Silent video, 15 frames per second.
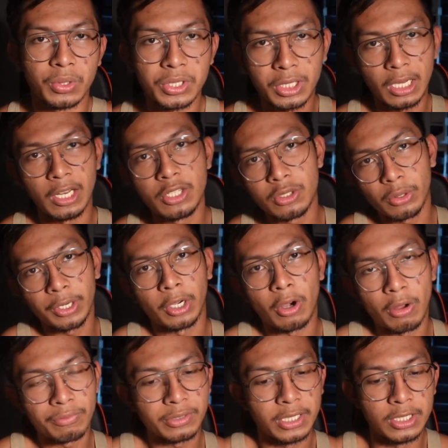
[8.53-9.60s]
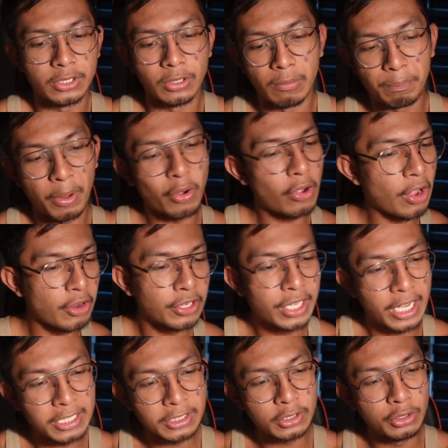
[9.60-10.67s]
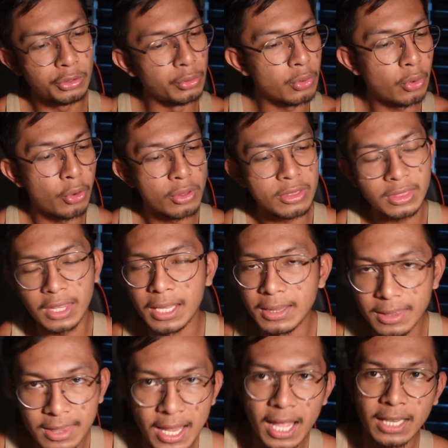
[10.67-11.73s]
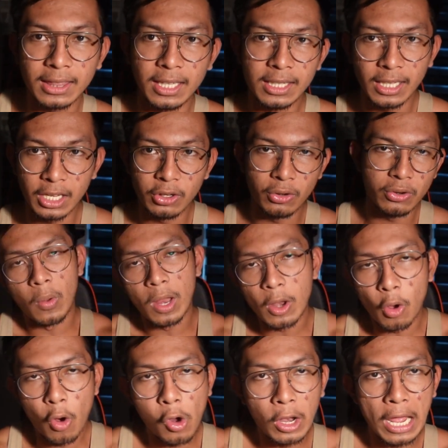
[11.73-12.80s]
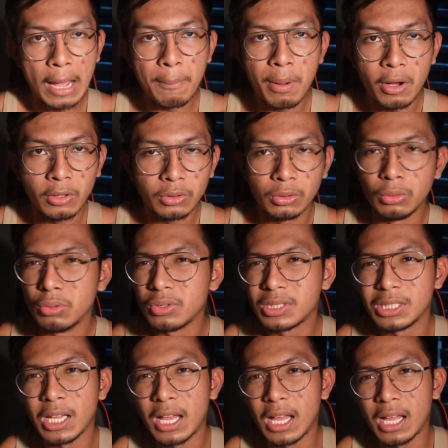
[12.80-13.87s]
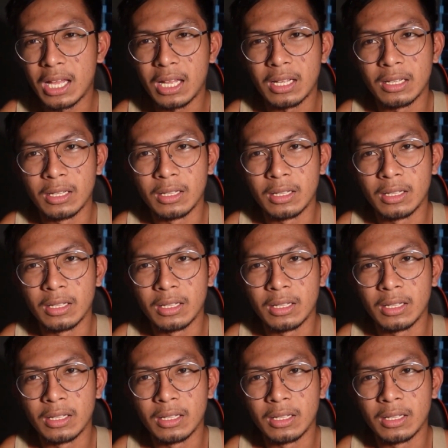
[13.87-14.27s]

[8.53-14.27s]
we're still enjoying our off-season. Pero ngayon guys, yung content natin ngayon will all about dun sa